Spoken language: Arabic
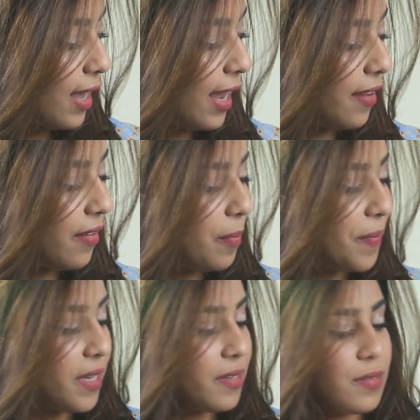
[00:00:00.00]
هيدا
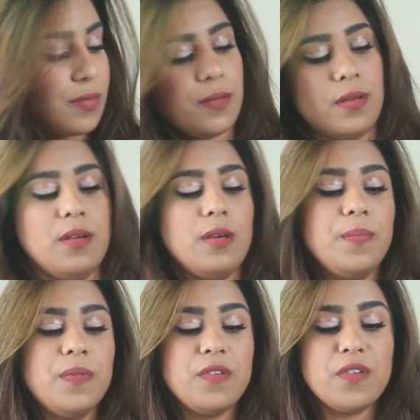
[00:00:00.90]
البيس
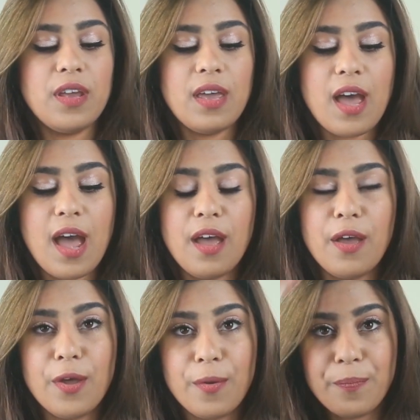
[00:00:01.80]
بتجي
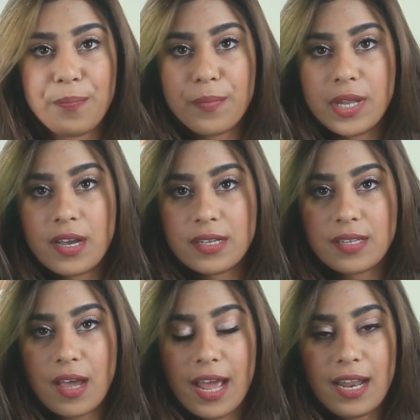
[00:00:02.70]

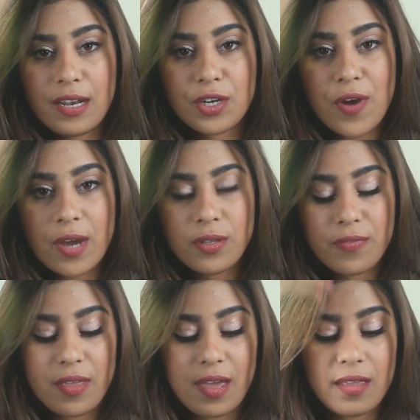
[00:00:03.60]
بنحطها على الكراون
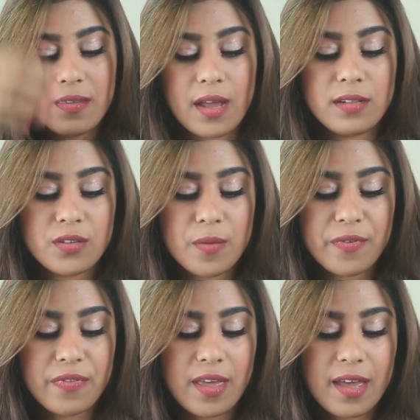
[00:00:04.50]
اوف ذا هيد على التوب
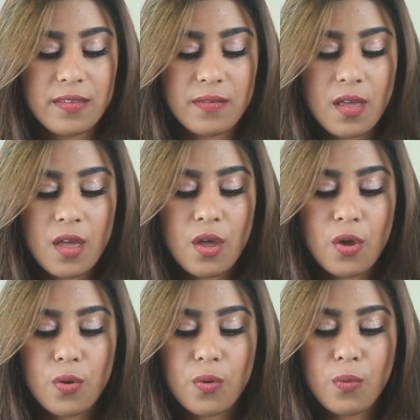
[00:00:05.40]
اوف ذا هيد
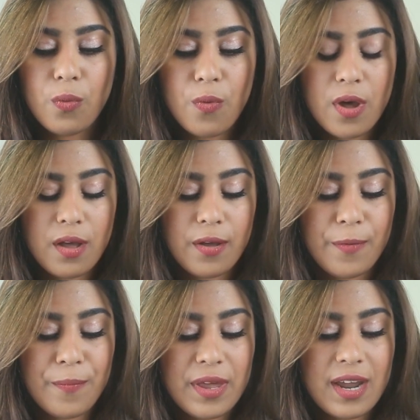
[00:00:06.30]

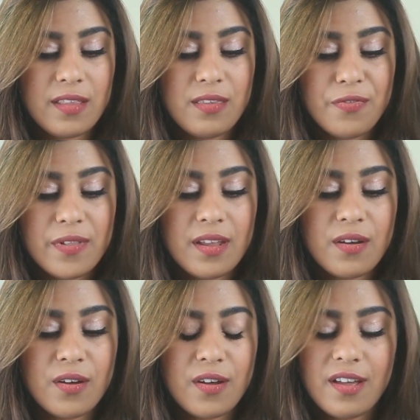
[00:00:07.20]
ورح تضيف
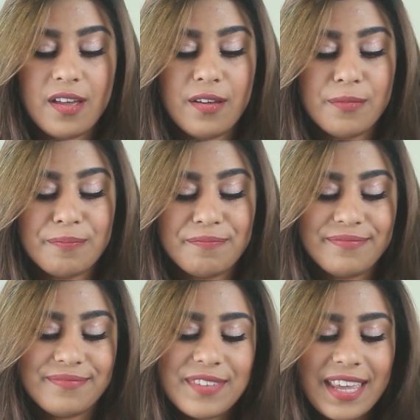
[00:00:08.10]
لنا
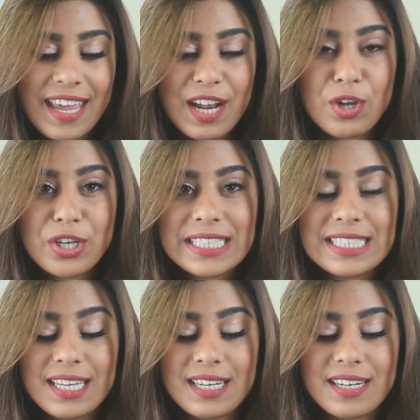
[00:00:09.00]
هيك لوك
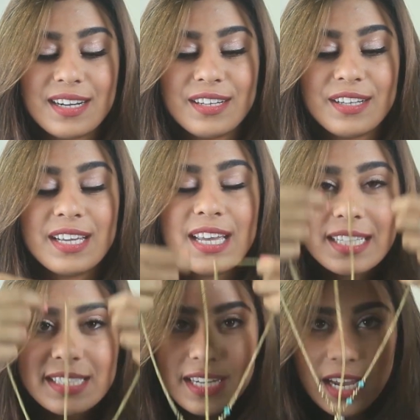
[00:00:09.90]
كثير آه،
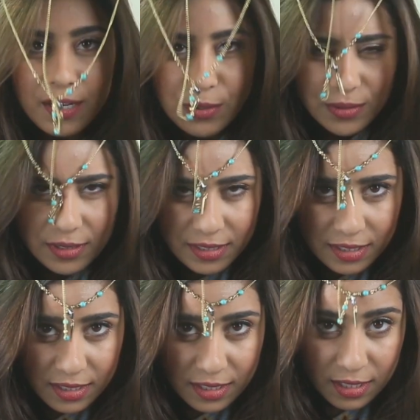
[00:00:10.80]
كثير حلو
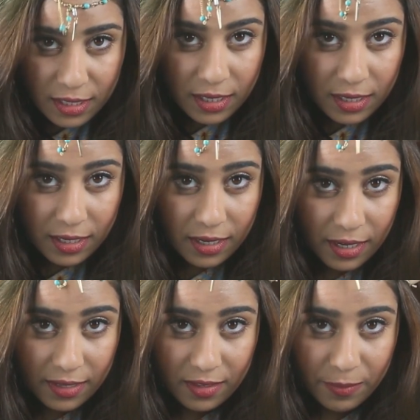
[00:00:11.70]

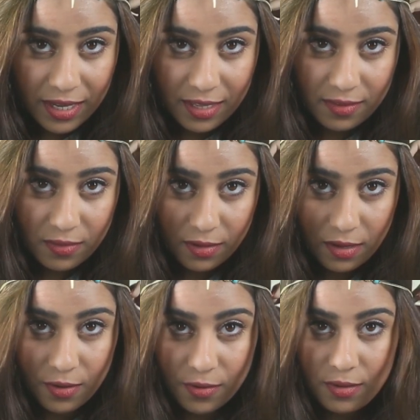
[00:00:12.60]
رح احطها بهيدي
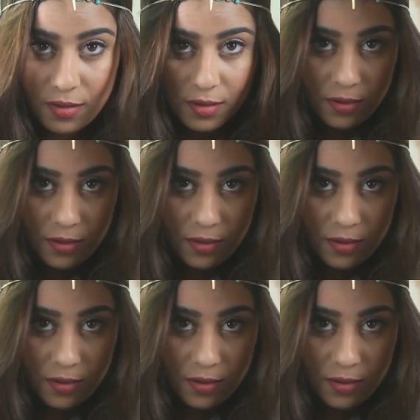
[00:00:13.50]
الطريقه